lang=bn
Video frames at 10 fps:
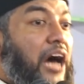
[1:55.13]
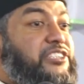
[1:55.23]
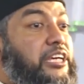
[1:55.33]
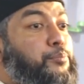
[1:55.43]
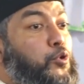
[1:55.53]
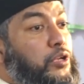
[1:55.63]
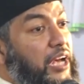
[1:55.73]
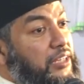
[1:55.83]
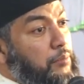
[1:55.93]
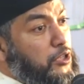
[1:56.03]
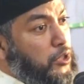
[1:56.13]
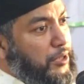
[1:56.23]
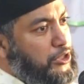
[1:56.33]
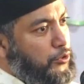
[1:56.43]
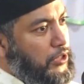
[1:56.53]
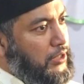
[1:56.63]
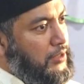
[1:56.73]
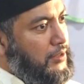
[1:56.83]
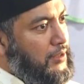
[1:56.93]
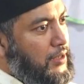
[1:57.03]
আজীব দুনিয়াতে বসবাস করি
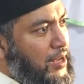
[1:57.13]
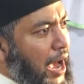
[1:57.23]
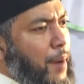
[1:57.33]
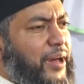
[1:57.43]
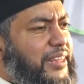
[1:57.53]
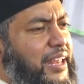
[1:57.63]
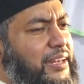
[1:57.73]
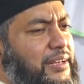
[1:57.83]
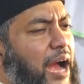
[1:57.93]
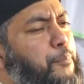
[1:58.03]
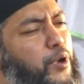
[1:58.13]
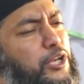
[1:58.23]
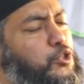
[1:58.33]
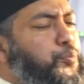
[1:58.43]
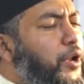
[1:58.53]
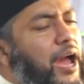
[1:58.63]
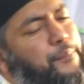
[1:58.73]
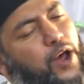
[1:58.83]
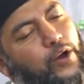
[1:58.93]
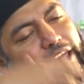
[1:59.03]
আমাদের কাপড়ে চুপড়ে
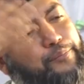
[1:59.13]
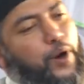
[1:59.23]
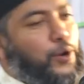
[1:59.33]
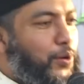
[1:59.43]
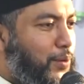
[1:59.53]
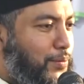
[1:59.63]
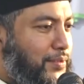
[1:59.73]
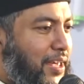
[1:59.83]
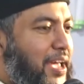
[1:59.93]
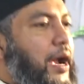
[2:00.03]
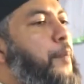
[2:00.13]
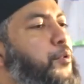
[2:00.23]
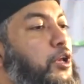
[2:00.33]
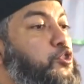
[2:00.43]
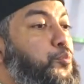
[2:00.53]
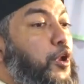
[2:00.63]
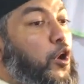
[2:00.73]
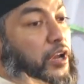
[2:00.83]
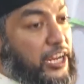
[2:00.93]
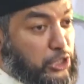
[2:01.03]
আমরা অনেক বড় কাপড়ে চুপড়ে অনেক